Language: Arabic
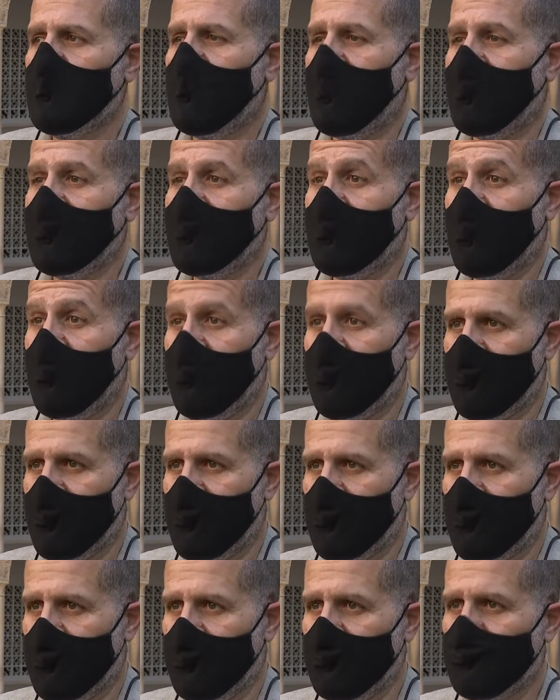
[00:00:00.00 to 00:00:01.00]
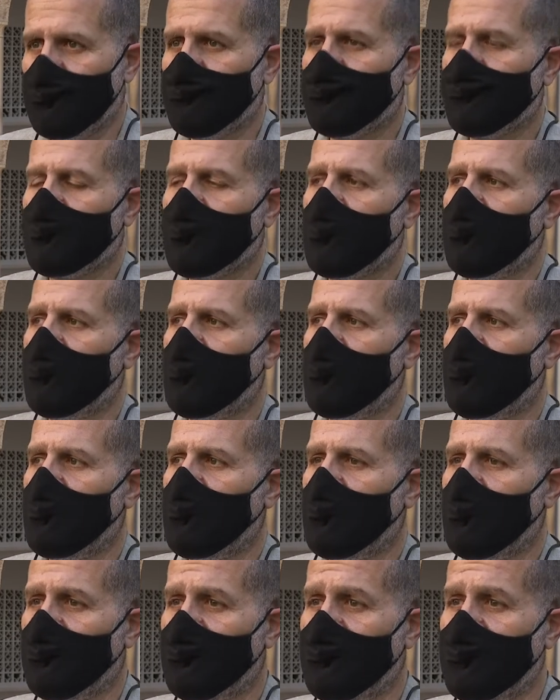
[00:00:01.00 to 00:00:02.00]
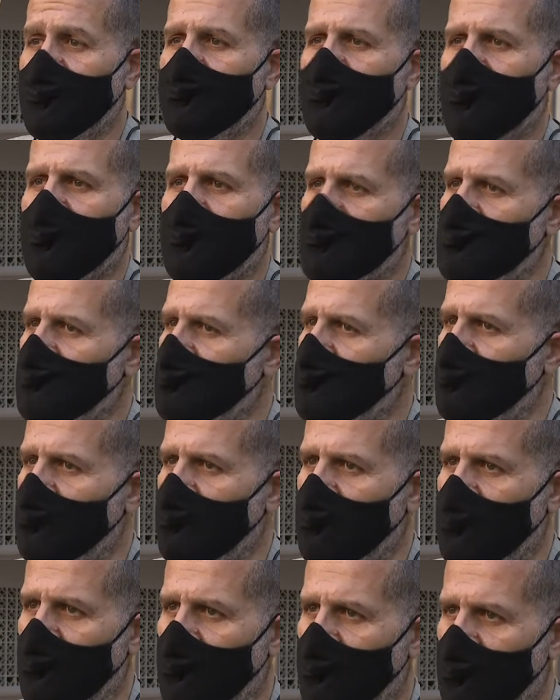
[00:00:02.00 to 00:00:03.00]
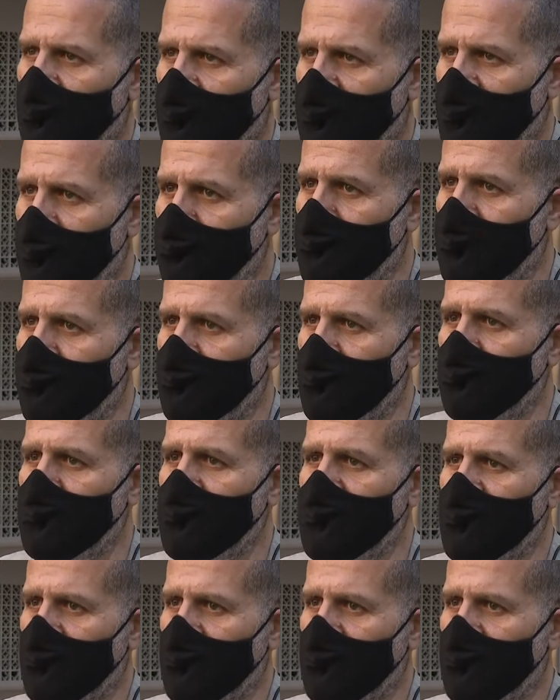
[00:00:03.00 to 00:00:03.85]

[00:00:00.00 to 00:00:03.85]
على الحرارة آه، في الماسك آه، الكمامة